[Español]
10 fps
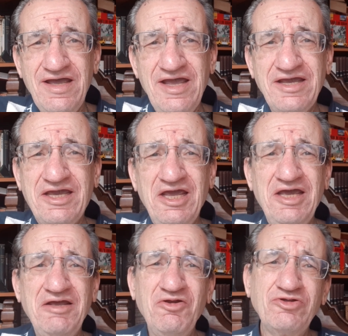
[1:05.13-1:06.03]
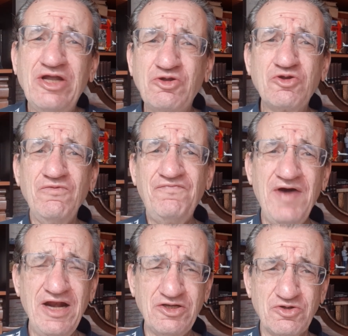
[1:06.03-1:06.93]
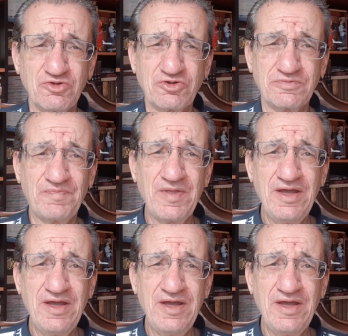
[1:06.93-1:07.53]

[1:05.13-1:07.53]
en que los datos son falsos,